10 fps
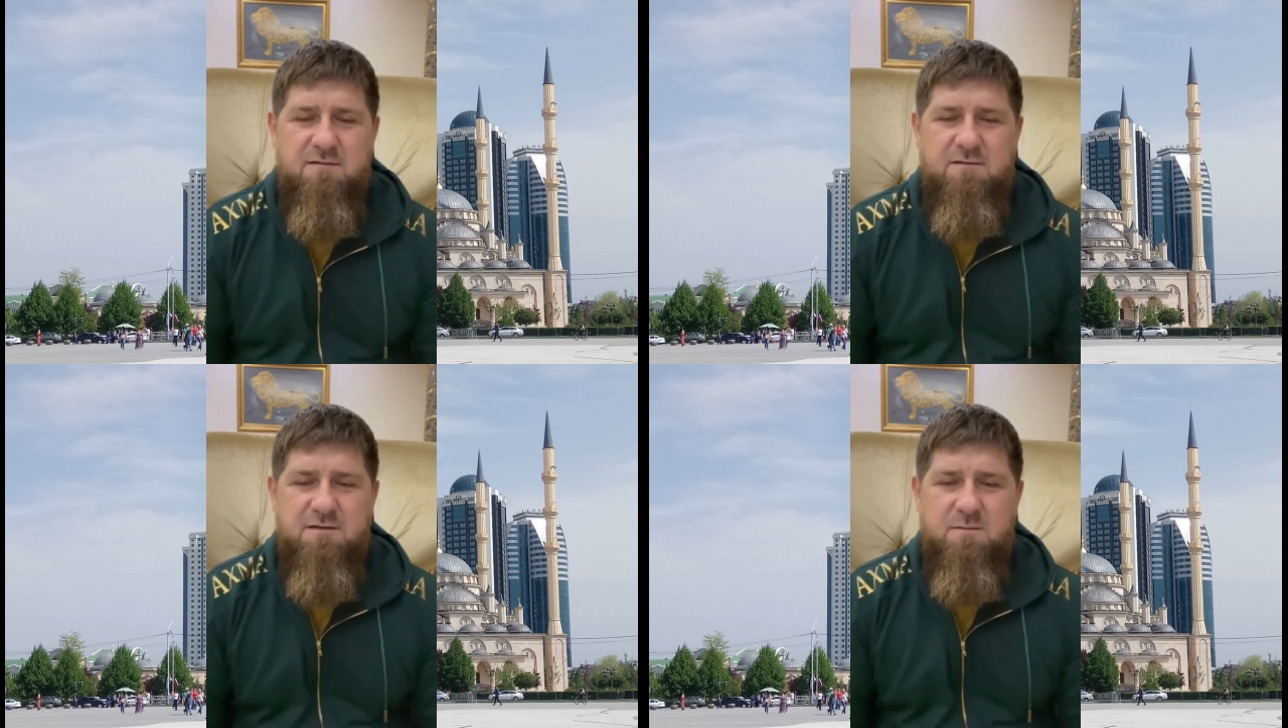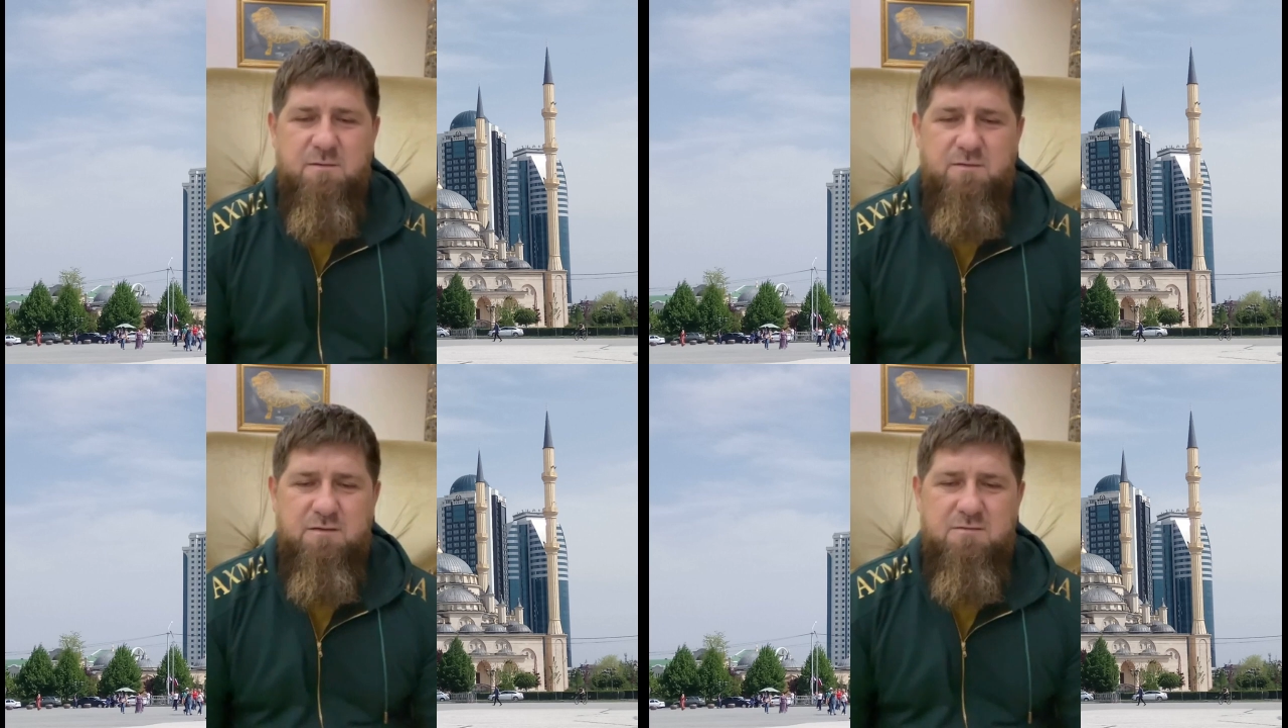
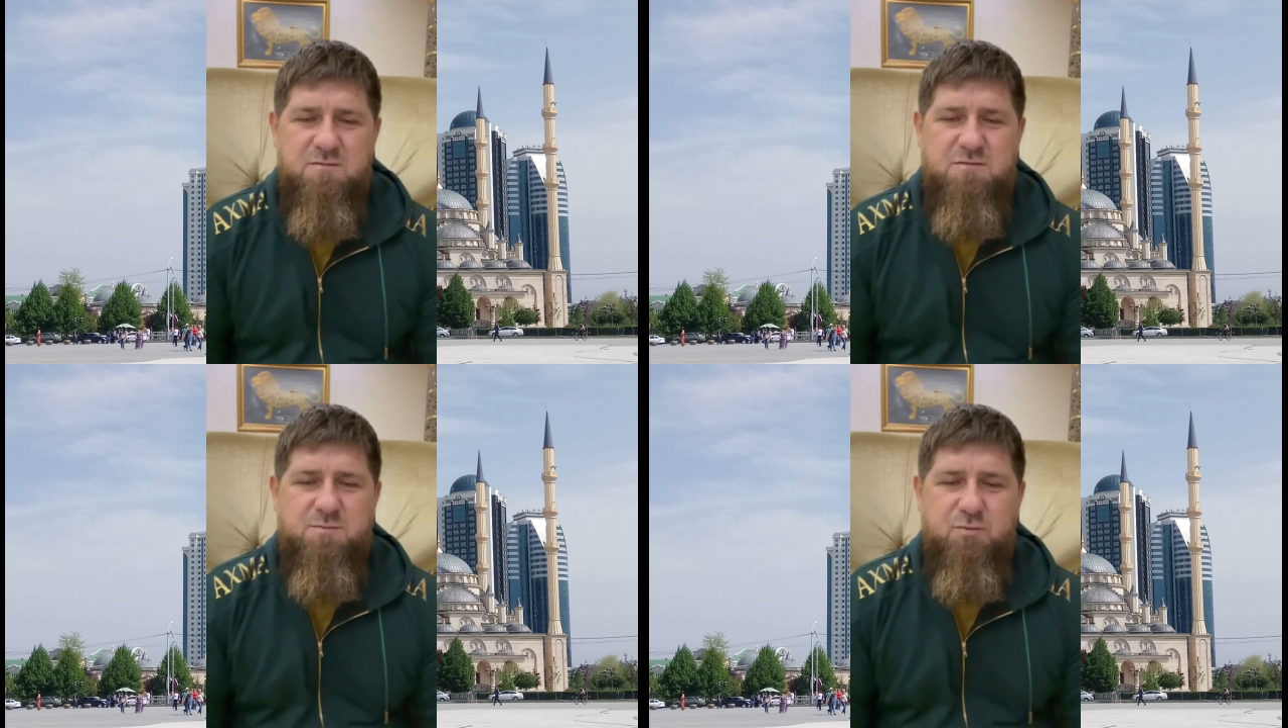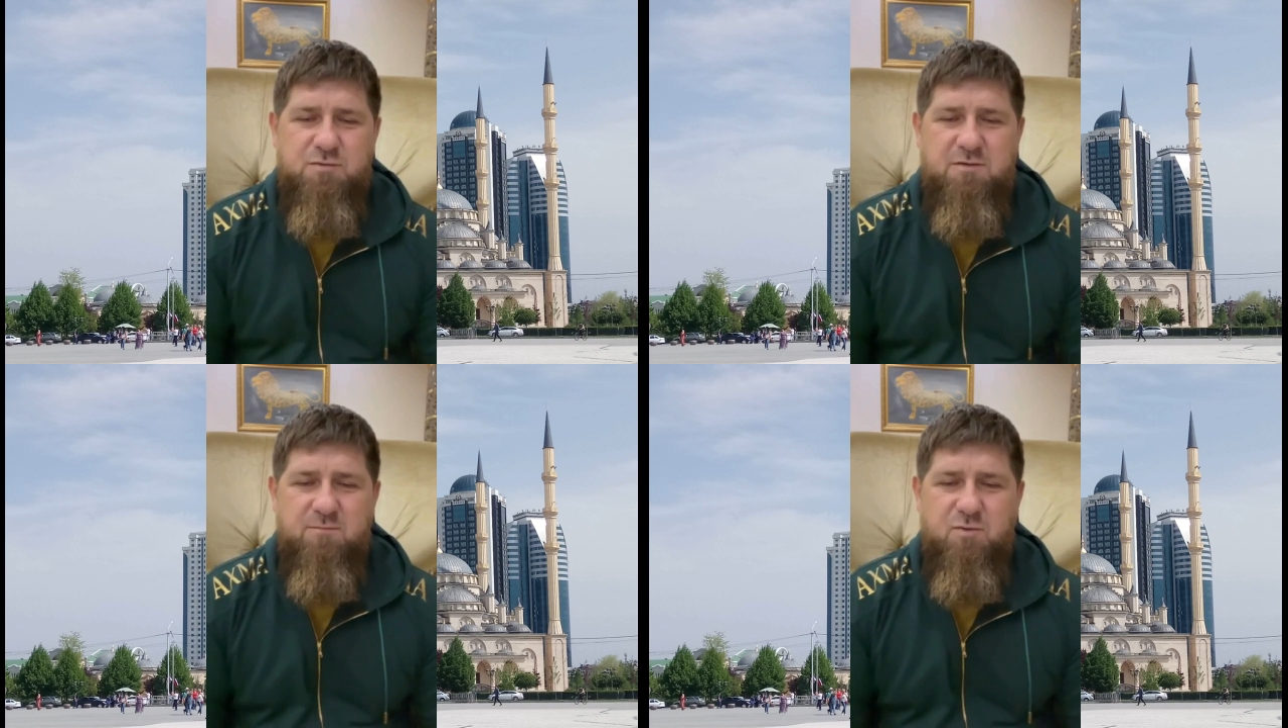Владимир Владимирович
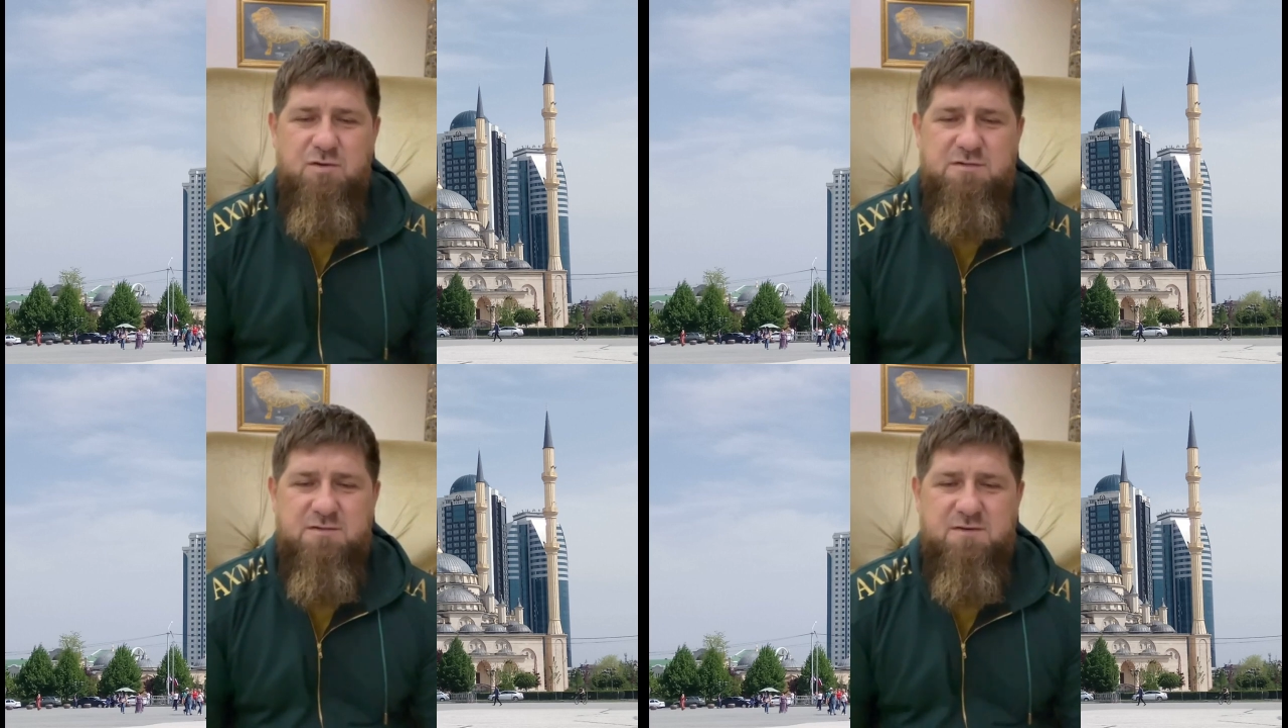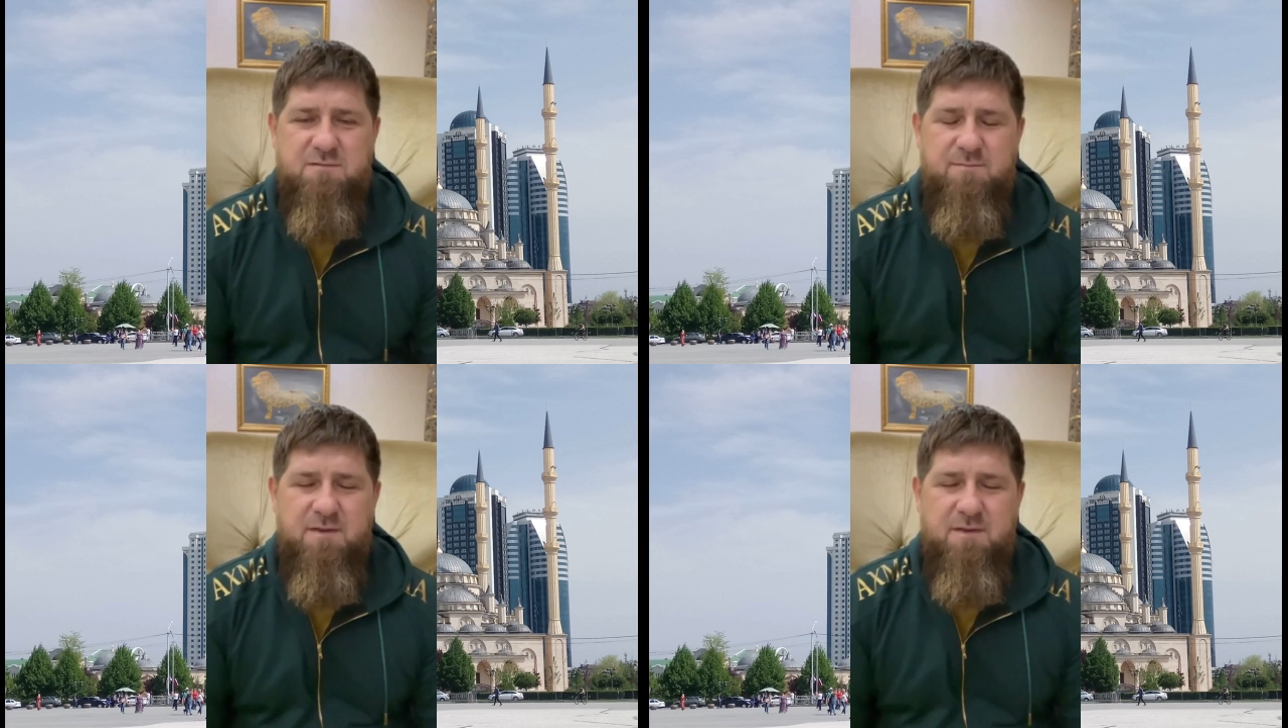Путин больше